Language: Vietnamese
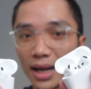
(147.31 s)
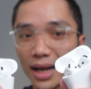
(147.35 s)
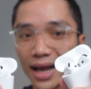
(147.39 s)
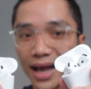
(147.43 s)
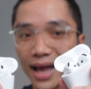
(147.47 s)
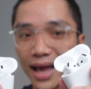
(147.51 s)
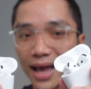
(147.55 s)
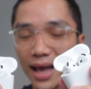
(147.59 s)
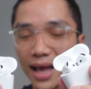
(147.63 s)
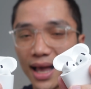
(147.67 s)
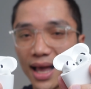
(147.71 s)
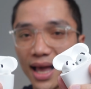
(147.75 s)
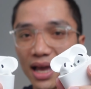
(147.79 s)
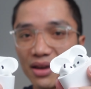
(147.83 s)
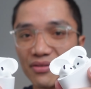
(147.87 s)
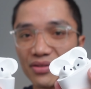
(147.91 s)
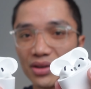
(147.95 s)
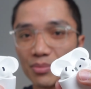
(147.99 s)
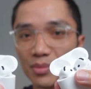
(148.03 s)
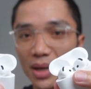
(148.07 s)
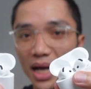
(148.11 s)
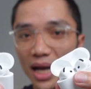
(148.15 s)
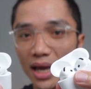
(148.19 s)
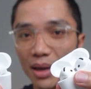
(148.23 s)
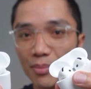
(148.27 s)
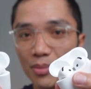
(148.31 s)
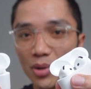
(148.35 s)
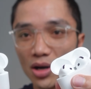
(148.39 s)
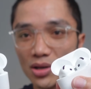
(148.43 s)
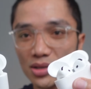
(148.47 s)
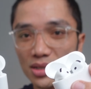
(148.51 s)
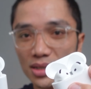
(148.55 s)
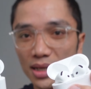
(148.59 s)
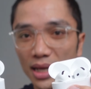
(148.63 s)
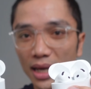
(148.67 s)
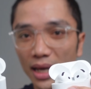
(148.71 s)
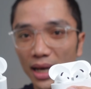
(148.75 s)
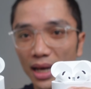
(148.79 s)
cả hai phiên bản
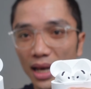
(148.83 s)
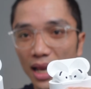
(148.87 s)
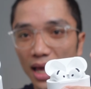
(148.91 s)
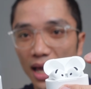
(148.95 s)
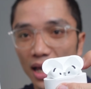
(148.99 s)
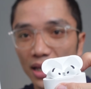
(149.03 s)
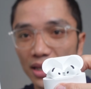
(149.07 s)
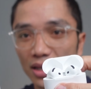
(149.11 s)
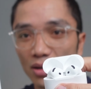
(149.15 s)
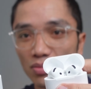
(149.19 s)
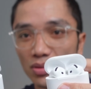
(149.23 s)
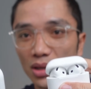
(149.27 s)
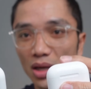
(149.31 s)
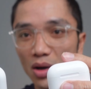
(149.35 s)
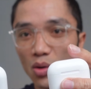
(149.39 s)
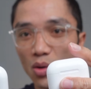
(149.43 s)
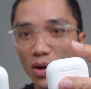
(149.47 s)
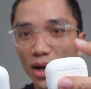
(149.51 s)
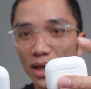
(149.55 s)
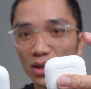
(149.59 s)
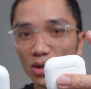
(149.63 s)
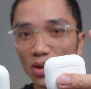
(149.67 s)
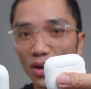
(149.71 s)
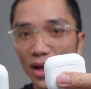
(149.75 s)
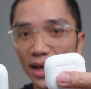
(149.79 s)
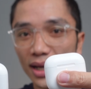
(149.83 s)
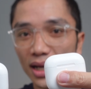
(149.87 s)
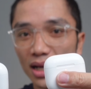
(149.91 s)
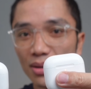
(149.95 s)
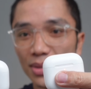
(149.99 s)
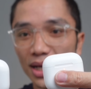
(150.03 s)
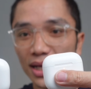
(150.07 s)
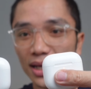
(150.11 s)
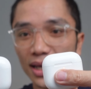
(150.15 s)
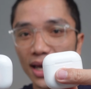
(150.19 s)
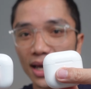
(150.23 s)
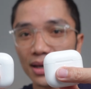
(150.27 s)
AirPods này là giống nhau hoàn toàn các bạn